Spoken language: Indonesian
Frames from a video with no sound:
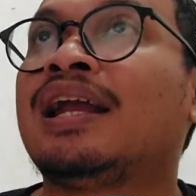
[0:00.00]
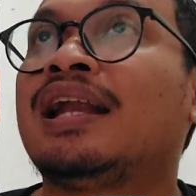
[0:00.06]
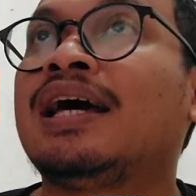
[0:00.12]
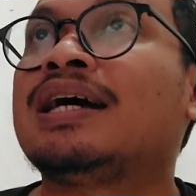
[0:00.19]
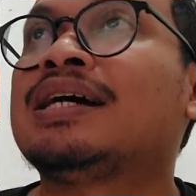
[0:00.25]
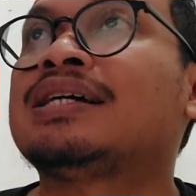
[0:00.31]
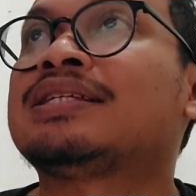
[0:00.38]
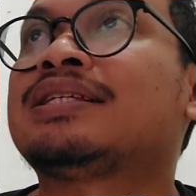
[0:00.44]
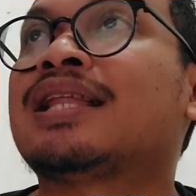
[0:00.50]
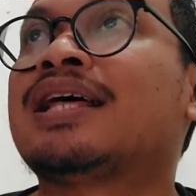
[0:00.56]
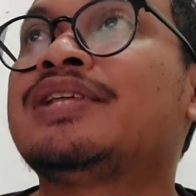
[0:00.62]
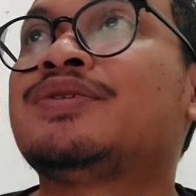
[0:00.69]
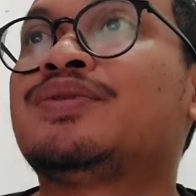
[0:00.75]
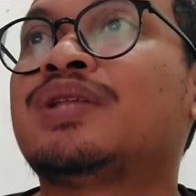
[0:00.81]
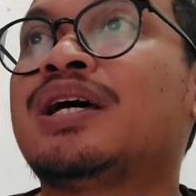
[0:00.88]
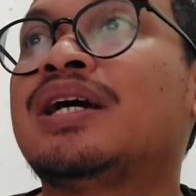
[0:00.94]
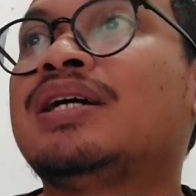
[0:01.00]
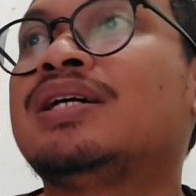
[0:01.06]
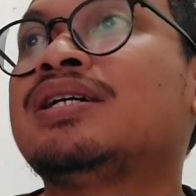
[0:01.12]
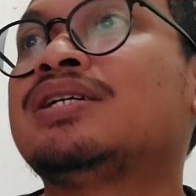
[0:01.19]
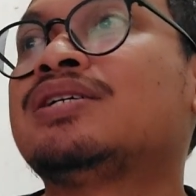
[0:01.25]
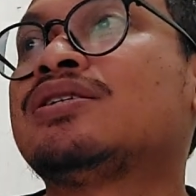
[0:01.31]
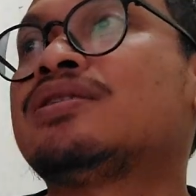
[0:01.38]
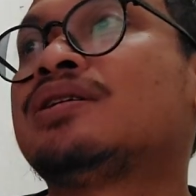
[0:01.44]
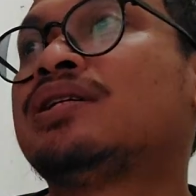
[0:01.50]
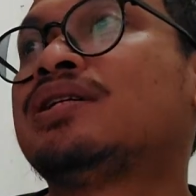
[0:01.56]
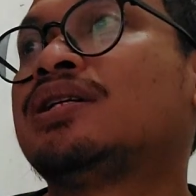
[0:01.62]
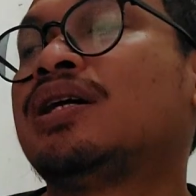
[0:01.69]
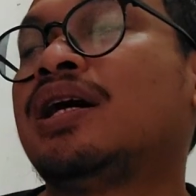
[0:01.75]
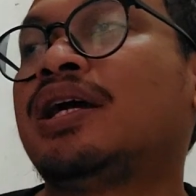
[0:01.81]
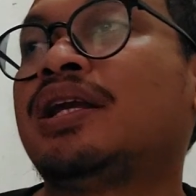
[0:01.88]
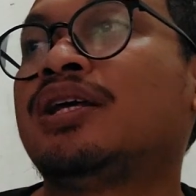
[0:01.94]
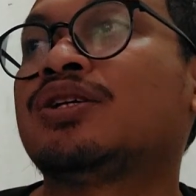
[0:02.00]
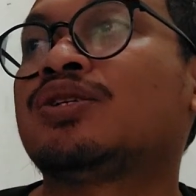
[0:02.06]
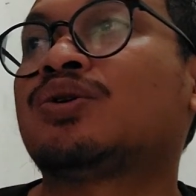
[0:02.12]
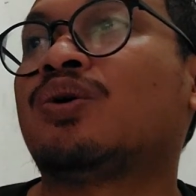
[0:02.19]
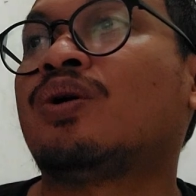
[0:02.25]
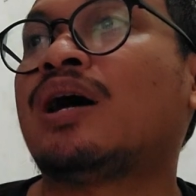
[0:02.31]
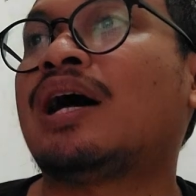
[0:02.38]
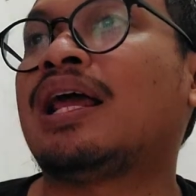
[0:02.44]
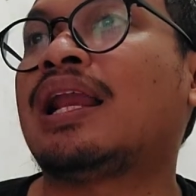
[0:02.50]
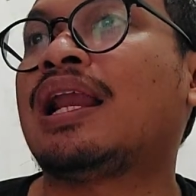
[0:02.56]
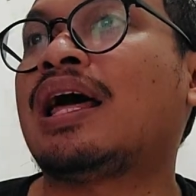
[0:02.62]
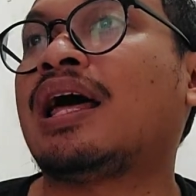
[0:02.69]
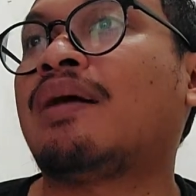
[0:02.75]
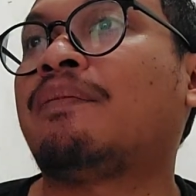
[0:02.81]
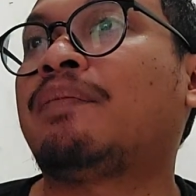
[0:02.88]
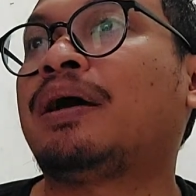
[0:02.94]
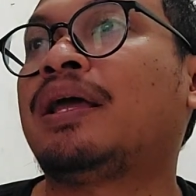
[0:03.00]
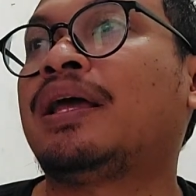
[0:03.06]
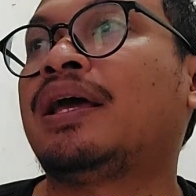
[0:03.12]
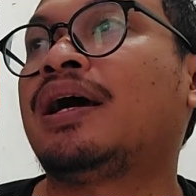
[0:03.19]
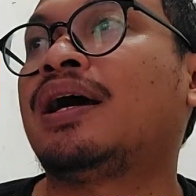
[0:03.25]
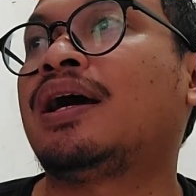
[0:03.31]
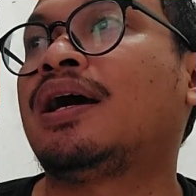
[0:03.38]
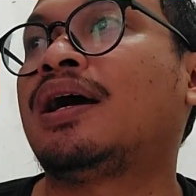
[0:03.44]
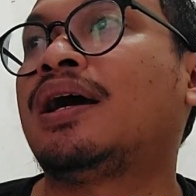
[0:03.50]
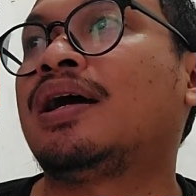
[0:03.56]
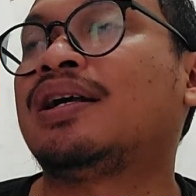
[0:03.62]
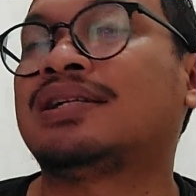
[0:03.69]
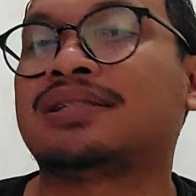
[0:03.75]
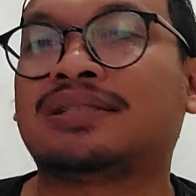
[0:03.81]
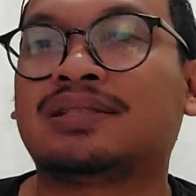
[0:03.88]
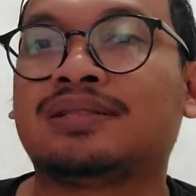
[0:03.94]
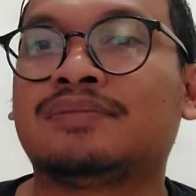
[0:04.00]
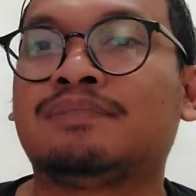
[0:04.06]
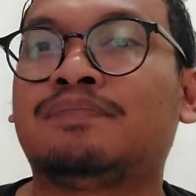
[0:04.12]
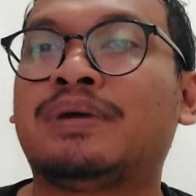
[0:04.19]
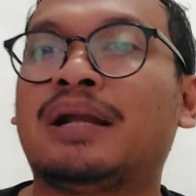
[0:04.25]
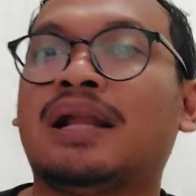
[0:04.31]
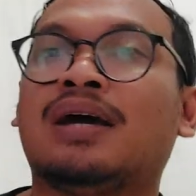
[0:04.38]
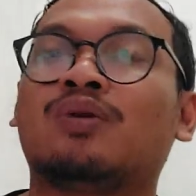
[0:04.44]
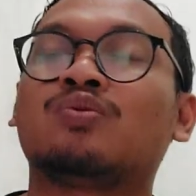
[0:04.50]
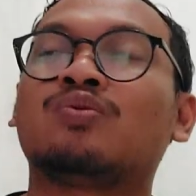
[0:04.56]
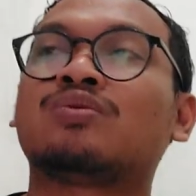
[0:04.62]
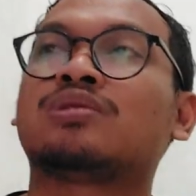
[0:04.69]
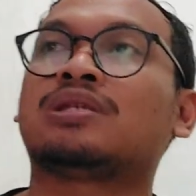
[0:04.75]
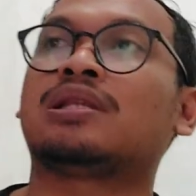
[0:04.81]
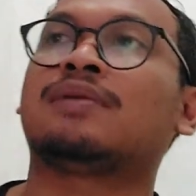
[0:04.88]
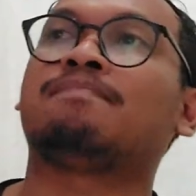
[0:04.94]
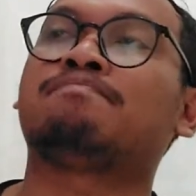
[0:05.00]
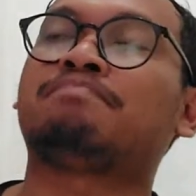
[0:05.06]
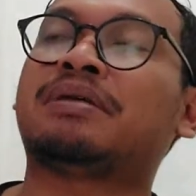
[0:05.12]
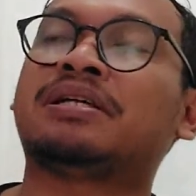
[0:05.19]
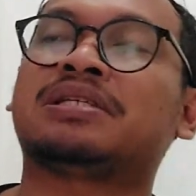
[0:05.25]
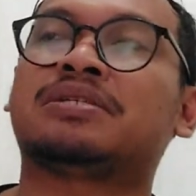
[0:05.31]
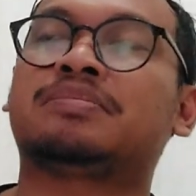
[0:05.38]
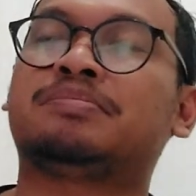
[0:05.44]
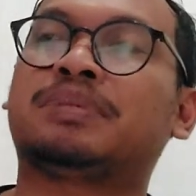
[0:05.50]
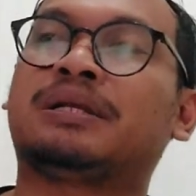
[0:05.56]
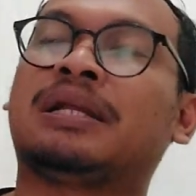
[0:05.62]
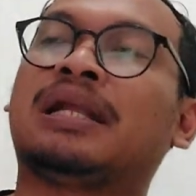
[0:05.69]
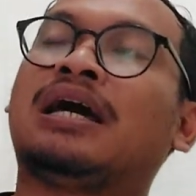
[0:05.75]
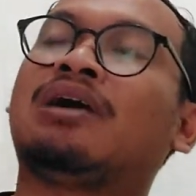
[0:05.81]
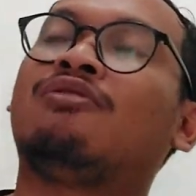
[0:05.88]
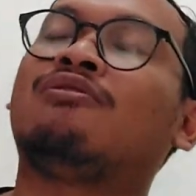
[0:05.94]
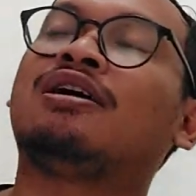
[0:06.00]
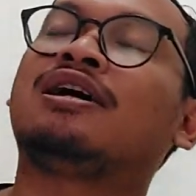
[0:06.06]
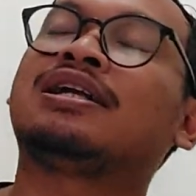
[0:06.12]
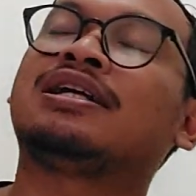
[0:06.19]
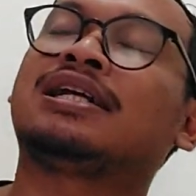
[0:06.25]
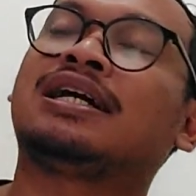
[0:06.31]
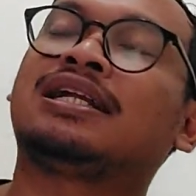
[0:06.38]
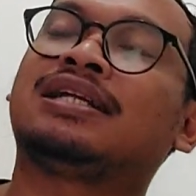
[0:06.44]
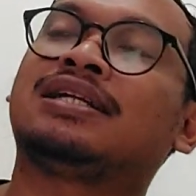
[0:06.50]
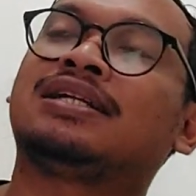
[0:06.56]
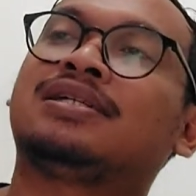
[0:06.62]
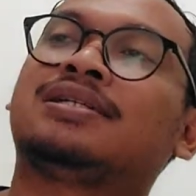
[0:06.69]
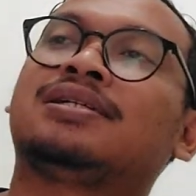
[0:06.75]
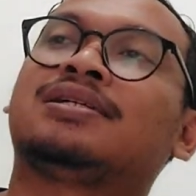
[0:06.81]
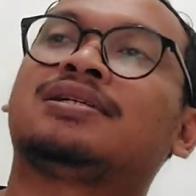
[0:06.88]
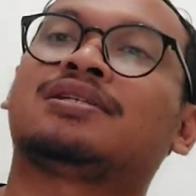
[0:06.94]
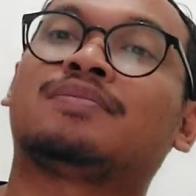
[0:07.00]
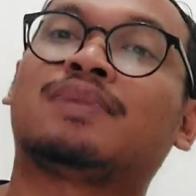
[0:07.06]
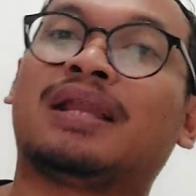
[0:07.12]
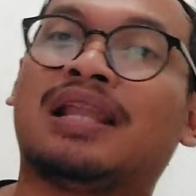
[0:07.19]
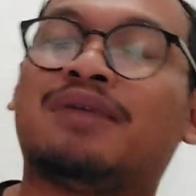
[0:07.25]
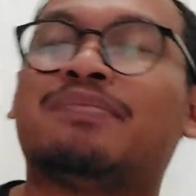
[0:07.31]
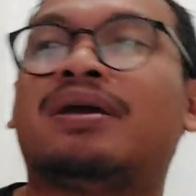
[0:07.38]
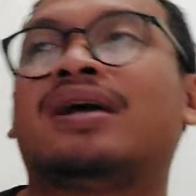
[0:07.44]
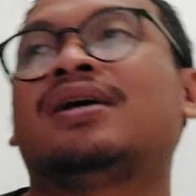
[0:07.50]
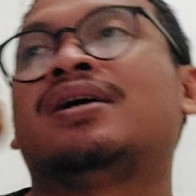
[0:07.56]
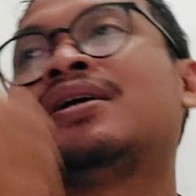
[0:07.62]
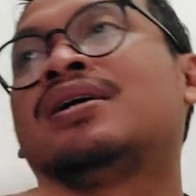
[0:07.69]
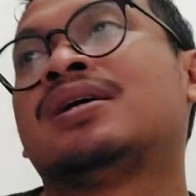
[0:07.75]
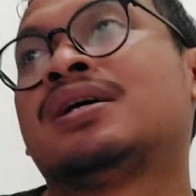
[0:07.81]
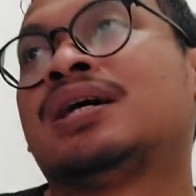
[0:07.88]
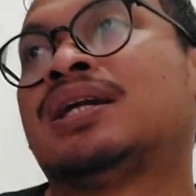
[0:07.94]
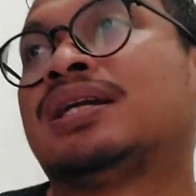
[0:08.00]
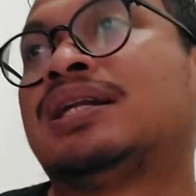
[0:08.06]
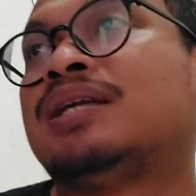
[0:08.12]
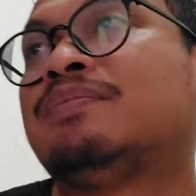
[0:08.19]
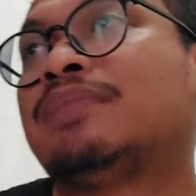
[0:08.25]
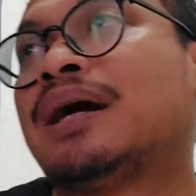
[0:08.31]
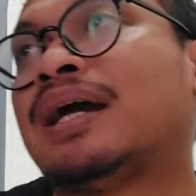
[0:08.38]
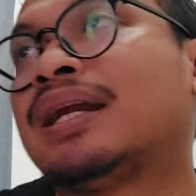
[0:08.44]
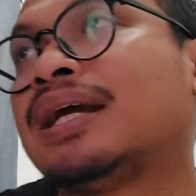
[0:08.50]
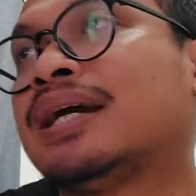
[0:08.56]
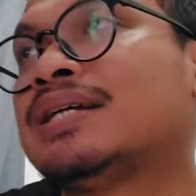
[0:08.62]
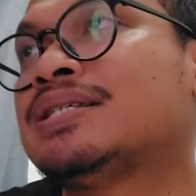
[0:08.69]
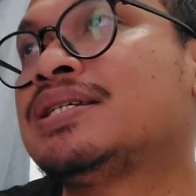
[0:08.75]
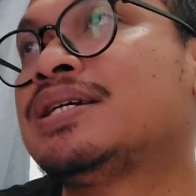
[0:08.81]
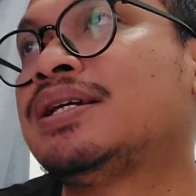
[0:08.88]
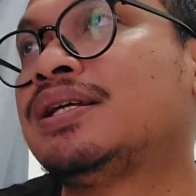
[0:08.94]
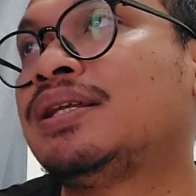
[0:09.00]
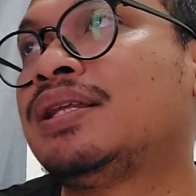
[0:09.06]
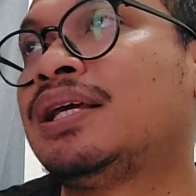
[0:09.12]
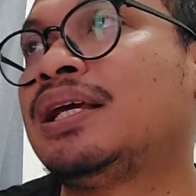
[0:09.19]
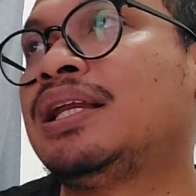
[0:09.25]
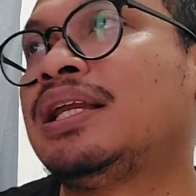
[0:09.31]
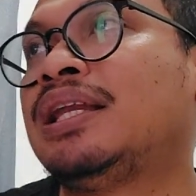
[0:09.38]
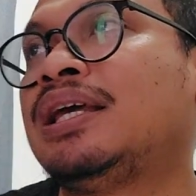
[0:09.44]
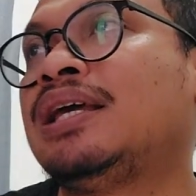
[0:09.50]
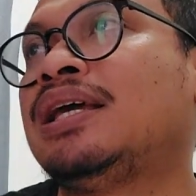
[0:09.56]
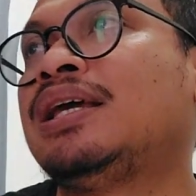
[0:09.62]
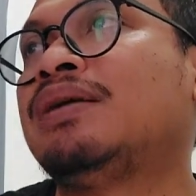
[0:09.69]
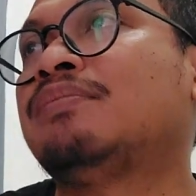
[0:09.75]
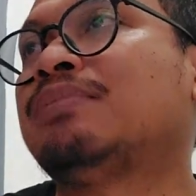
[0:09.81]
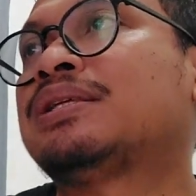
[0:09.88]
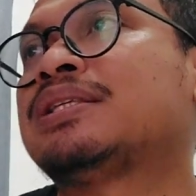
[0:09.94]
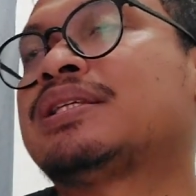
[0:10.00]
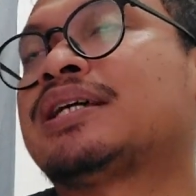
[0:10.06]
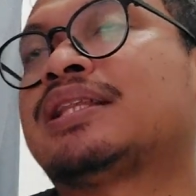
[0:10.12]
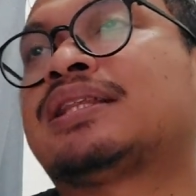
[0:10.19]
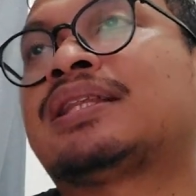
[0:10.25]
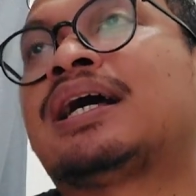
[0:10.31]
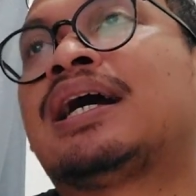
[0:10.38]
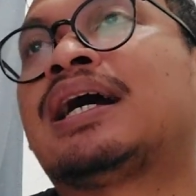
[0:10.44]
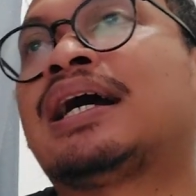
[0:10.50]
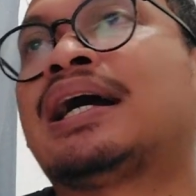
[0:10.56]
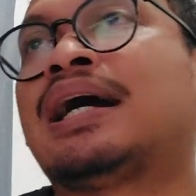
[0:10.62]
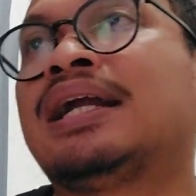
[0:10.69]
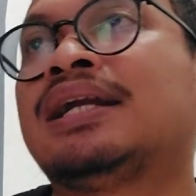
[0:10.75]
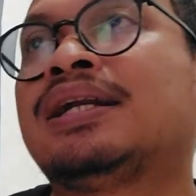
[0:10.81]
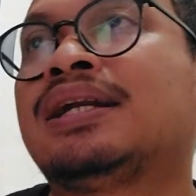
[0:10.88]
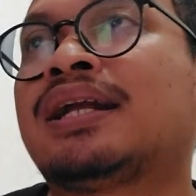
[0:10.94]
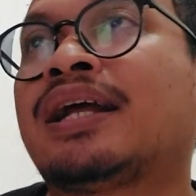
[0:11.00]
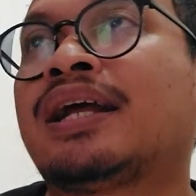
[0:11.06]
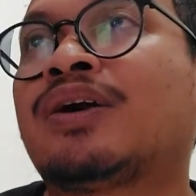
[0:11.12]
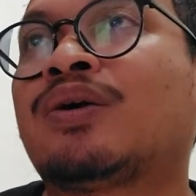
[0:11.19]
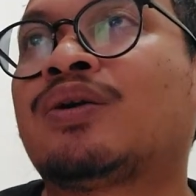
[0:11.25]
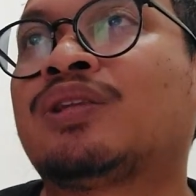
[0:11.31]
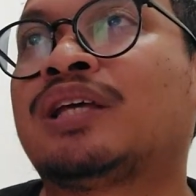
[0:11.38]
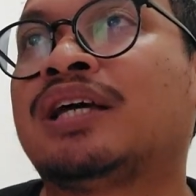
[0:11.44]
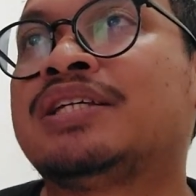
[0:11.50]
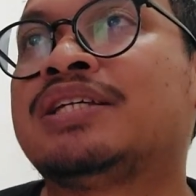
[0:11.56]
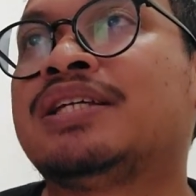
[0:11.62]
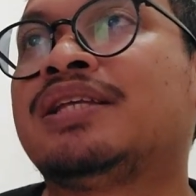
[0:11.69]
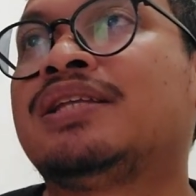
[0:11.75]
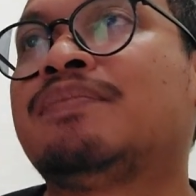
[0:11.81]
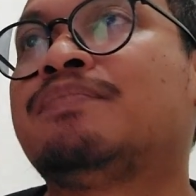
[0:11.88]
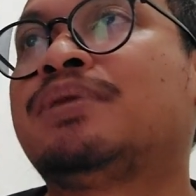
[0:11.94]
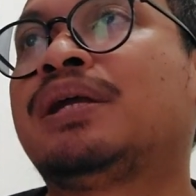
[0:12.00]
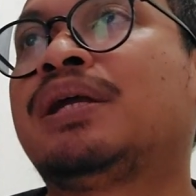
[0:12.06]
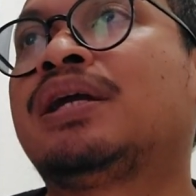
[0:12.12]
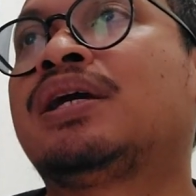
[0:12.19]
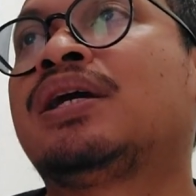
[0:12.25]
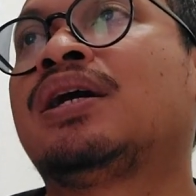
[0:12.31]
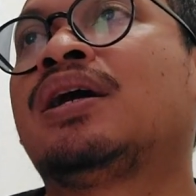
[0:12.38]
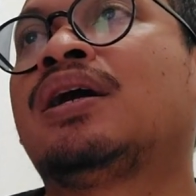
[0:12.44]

Nah selanjutnya uh, ini soal apa yang berlaku selepas perlawanan uh, semalam ya di mana JDT ini mencetakkan rekor ya JDT break